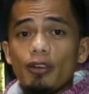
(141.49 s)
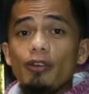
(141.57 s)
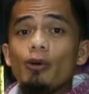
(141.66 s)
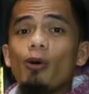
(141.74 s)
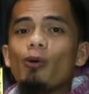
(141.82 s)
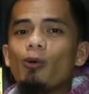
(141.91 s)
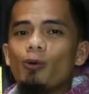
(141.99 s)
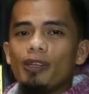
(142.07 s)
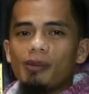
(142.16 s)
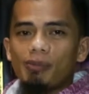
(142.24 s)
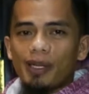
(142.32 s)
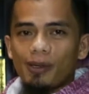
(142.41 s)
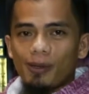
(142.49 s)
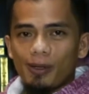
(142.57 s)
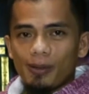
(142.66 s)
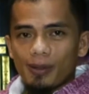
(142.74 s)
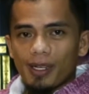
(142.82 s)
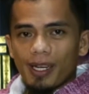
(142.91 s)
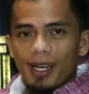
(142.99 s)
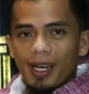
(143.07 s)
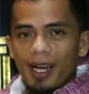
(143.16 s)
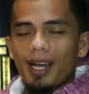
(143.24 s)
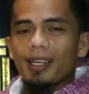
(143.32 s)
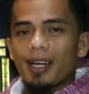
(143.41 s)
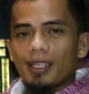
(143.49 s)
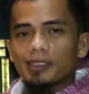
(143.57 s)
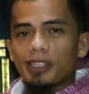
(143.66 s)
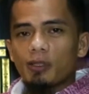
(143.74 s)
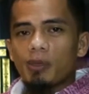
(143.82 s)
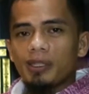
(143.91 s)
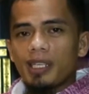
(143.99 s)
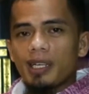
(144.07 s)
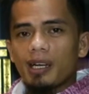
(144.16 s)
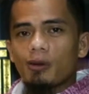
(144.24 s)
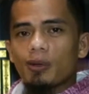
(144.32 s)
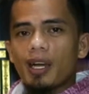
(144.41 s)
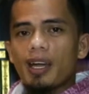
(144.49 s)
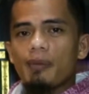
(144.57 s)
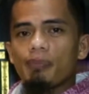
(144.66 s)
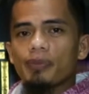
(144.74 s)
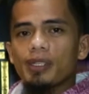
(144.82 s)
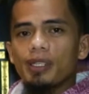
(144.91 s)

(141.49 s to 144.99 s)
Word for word: noong unang panahon hanggang sa dumating ang Quran.